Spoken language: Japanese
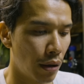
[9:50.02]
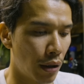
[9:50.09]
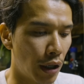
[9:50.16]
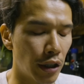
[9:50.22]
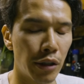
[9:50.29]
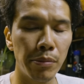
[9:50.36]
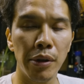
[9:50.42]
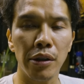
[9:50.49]

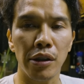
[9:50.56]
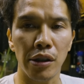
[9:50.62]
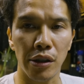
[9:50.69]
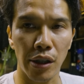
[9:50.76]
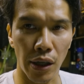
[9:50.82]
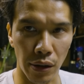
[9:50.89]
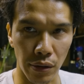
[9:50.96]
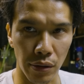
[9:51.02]
はちまんに
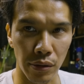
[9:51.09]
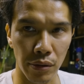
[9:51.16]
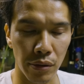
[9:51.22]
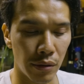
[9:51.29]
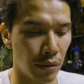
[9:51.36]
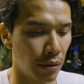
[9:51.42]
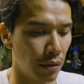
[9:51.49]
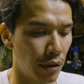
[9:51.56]
せんに
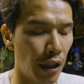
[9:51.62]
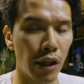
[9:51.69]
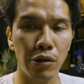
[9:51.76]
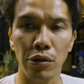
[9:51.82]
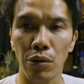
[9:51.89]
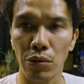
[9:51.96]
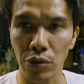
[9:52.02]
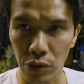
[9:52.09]
ひゃ
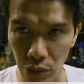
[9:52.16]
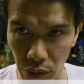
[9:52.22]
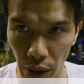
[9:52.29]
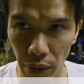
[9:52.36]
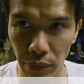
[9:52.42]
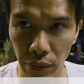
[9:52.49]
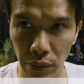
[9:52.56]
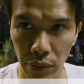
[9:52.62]
くよんじゅうえ
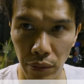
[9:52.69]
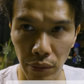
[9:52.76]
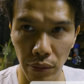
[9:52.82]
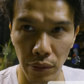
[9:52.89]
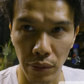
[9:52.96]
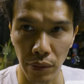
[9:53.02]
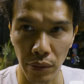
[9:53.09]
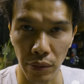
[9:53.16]
ん
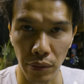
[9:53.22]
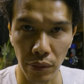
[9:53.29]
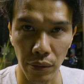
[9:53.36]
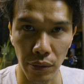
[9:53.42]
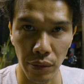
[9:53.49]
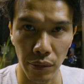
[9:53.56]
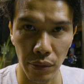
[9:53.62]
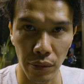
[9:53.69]

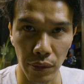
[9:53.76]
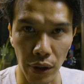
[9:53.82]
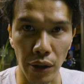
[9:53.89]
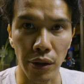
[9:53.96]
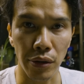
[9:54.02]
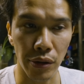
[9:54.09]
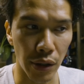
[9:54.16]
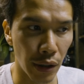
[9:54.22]
な
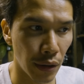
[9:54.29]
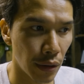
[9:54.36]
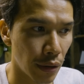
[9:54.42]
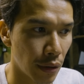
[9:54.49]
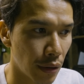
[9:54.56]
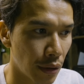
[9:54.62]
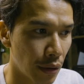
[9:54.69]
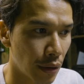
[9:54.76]
んですね。
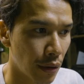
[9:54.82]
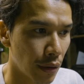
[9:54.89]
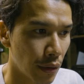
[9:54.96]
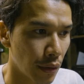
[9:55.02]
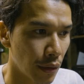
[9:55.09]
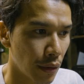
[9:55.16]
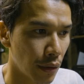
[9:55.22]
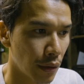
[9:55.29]

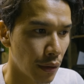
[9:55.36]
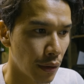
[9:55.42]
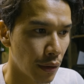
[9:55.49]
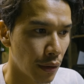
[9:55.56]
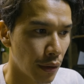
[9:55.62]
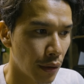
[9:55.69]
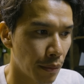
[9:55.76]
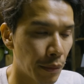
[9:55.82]

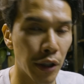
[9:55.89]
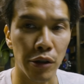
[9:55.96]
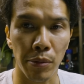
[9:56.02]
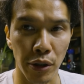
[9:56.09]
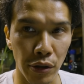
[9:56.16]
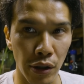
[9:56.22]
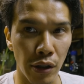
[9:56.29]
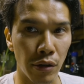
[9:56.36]

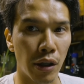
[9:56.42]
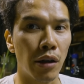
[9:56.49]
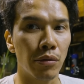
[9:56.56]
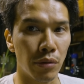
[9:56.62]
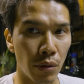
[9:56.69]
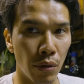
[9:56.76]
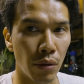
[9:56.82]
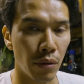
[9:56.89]
別々で買
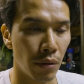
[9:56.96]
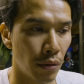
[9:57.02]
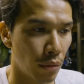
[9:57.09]
うと。